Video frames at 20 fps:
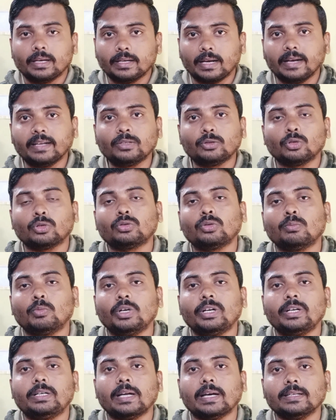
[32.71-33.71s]
यानी कि दोस्तों
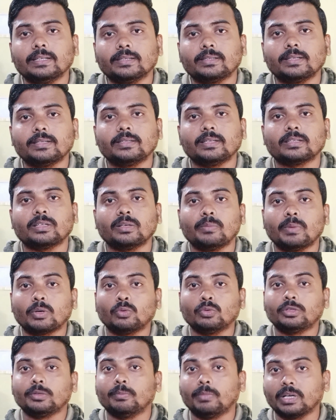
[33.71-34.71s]
मोनिटाइजेशन सेक्शन
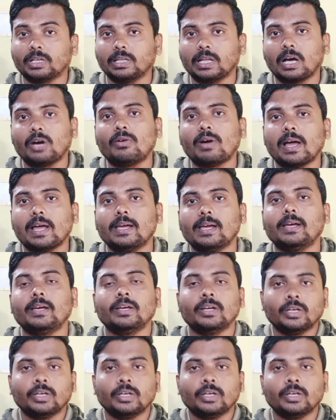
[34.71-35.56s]
में कुछ बदलाव आए हैं